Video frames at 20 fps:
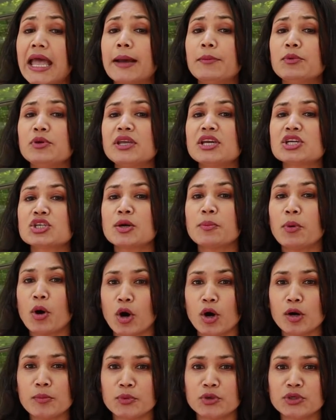এমনকি এসব
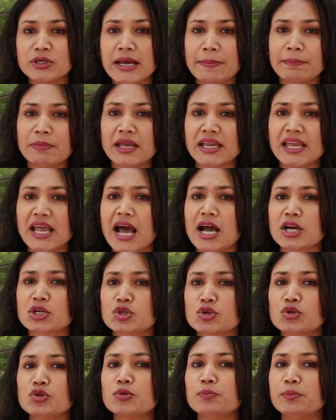হরমোন আপনাকে
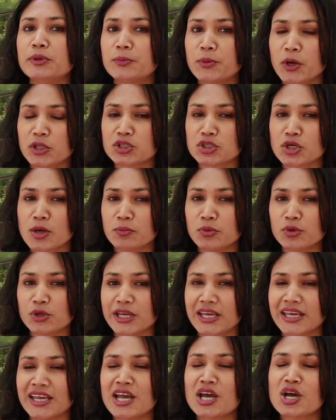আসন্ন বিপদ
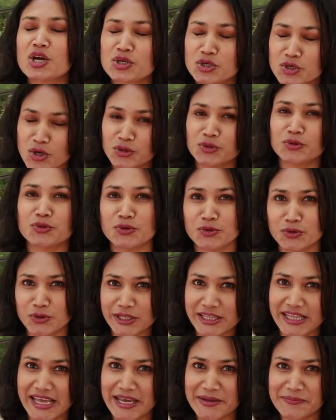সম্পর্কে সতর্ক
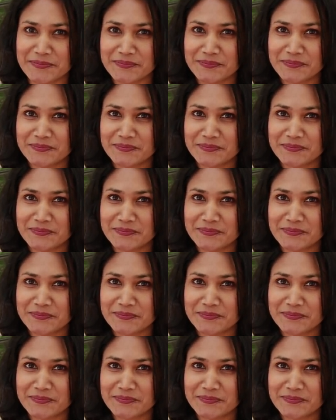করে দেয়